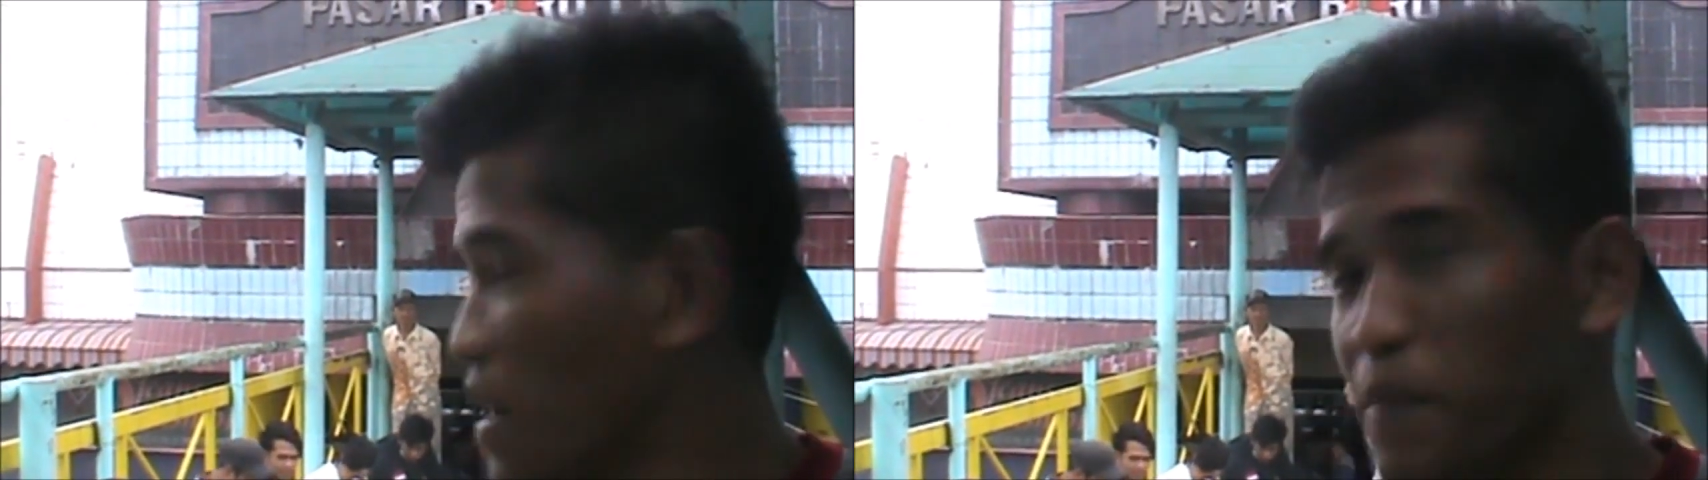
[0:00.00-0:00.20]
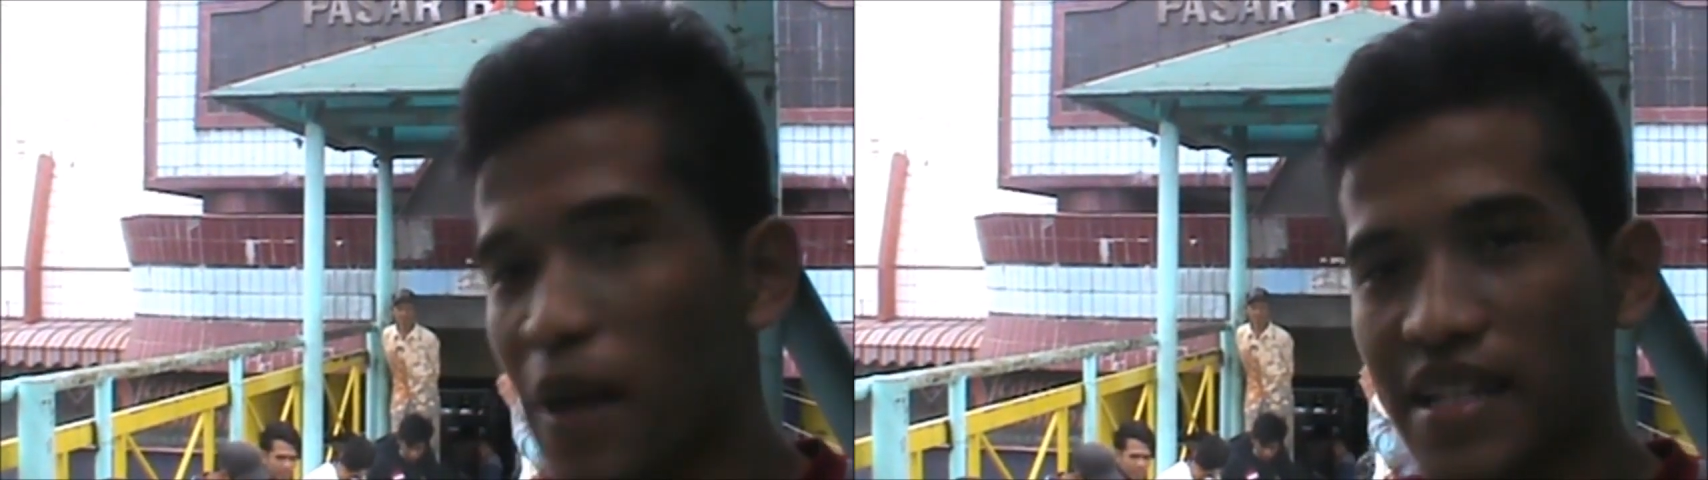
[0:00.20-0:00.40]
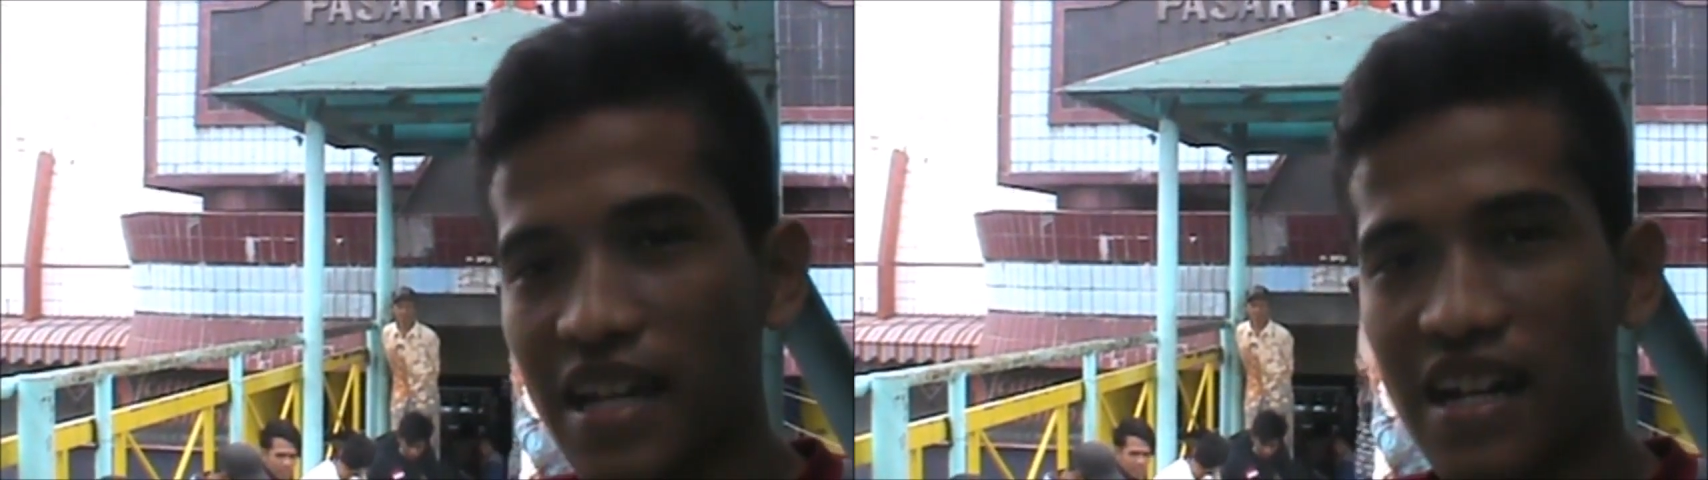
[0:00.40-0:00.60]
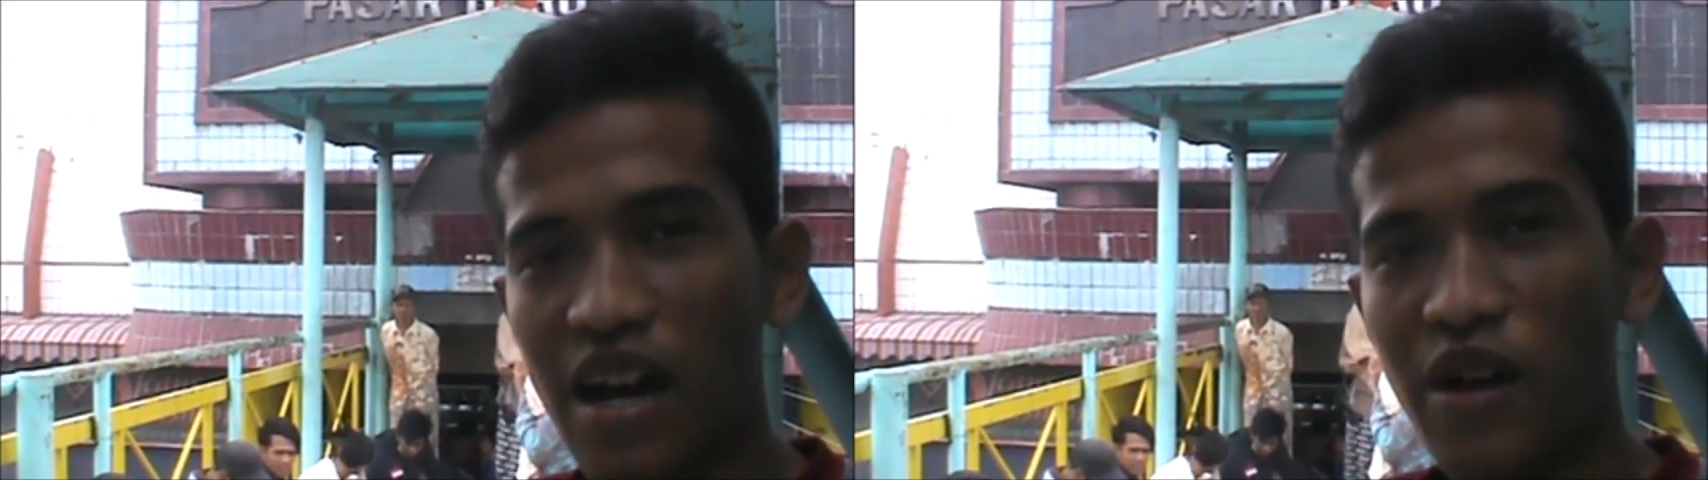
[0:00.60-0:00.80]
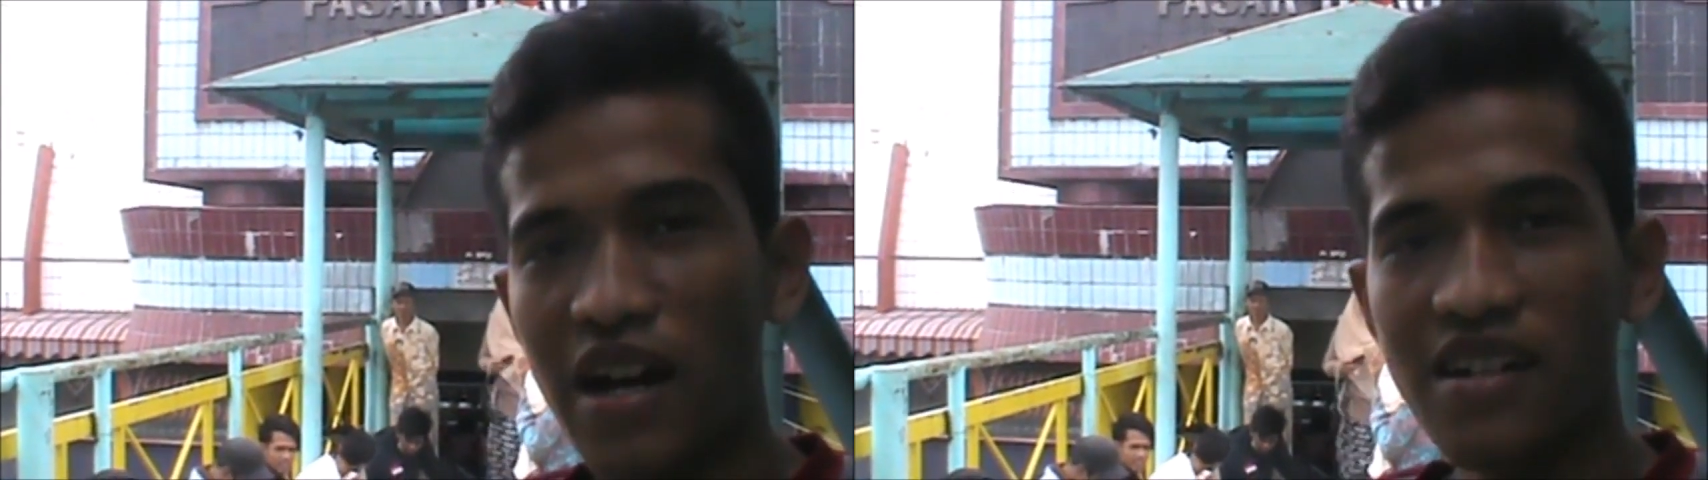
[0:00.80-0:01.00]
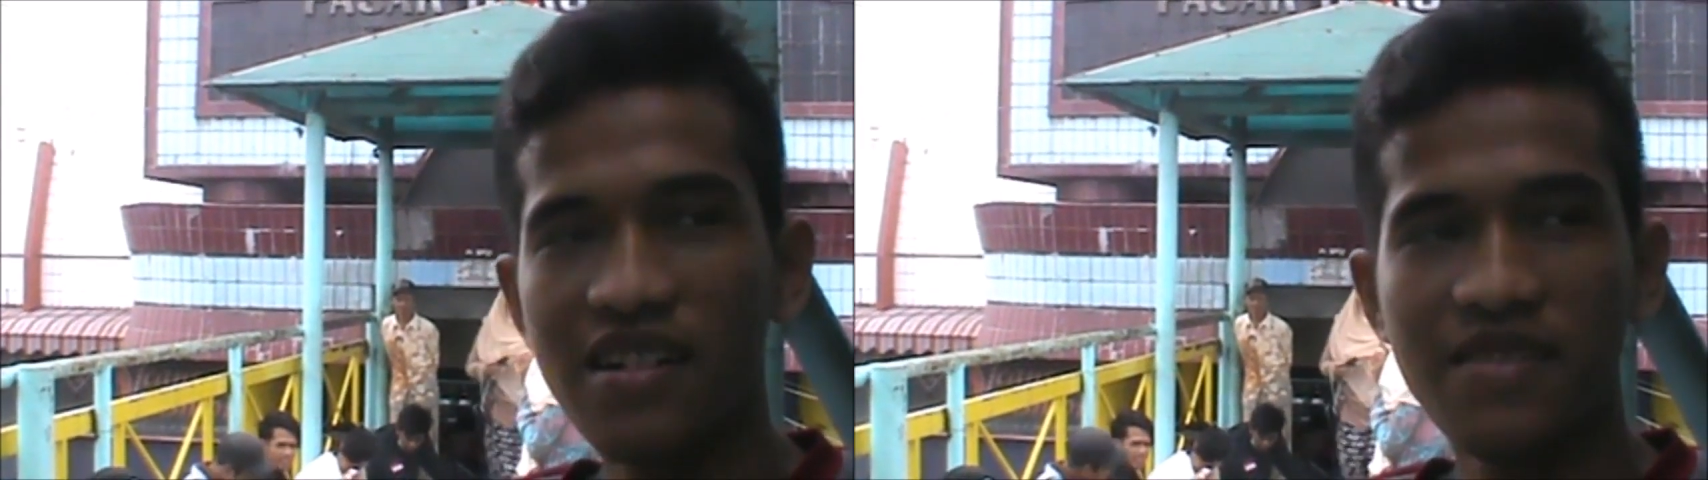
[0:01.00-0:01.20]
Pasar Lawang,